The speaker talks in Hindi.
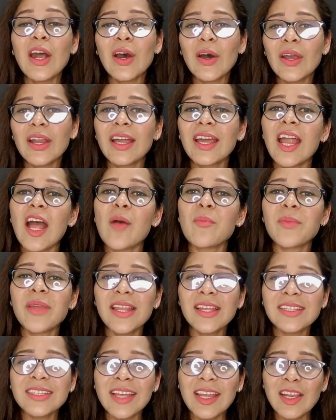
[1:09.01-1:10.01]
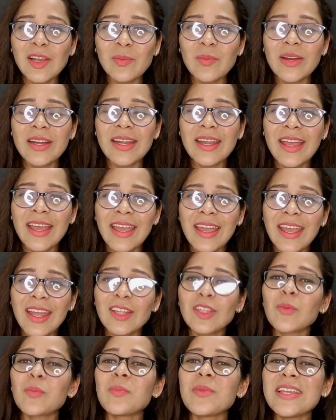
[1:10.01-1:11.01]
और अगर आप मेरे चैनल पर नए हैं
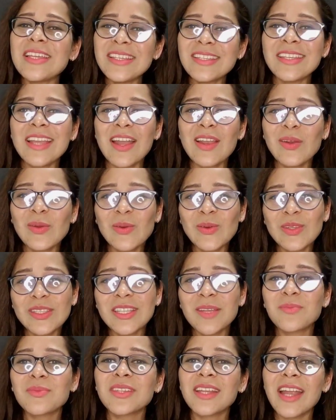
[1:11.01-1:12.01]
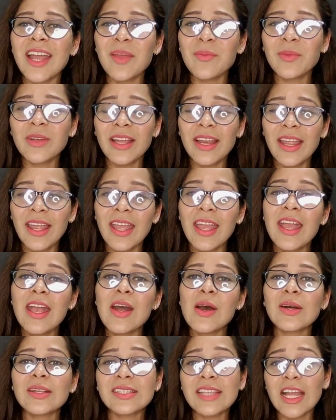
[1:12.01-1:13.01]
तो प्लीज़ चैनल को सब्सक्राइब करें
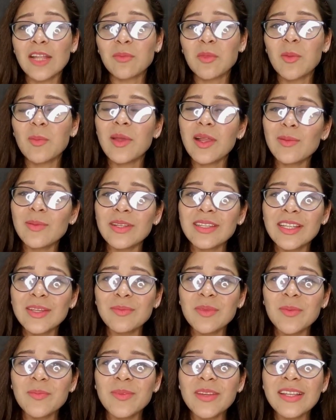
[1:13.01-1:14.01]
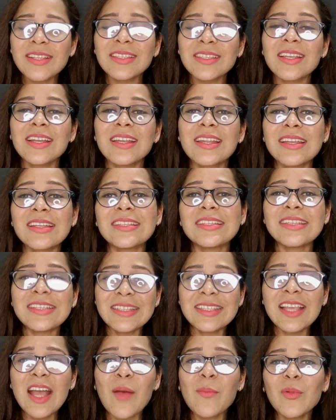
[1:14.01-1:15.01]
और साथ में बेल बटन भी प्रेस करें
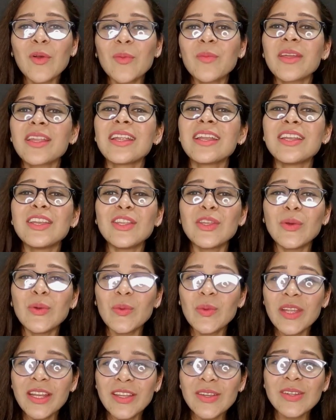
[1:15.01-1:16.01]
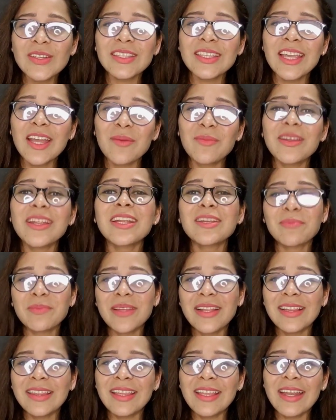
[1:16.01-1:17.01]
जिससे आपको मेरे न्यू वीडियोज़ की अपडेट
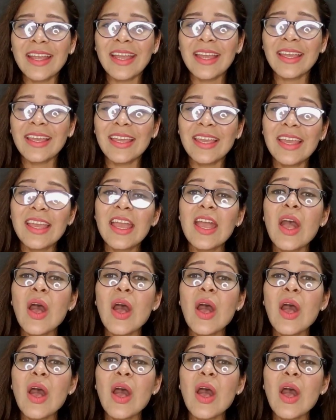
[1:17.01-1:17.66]
मिलती रहेगी